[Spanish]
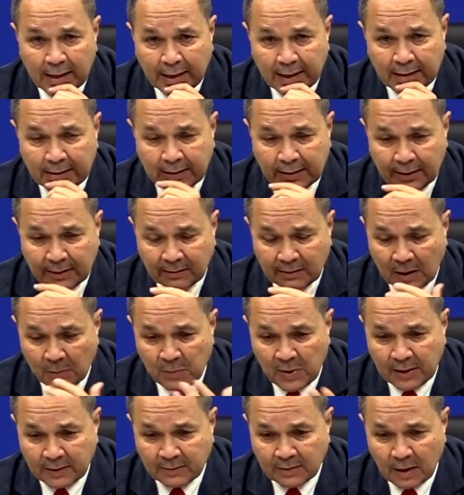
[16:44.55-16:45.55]
Este,
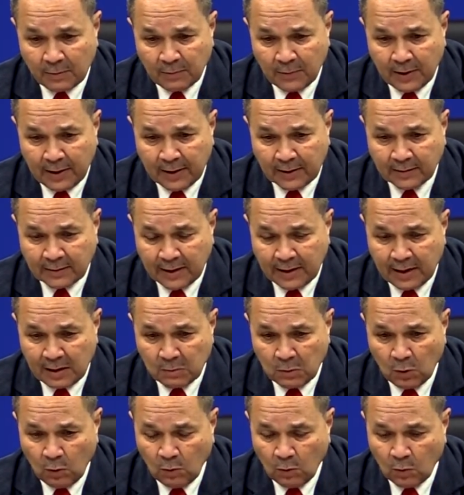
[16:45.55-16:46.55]
también
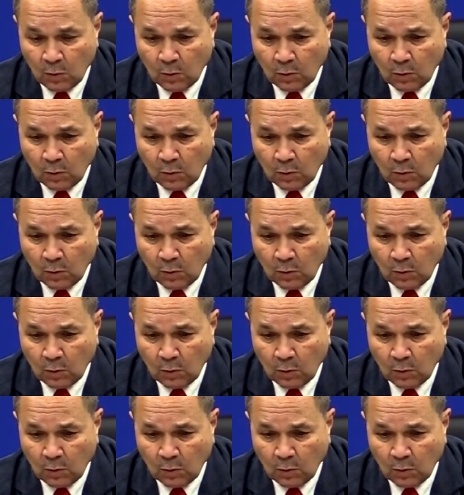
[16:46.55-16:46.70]
tenemos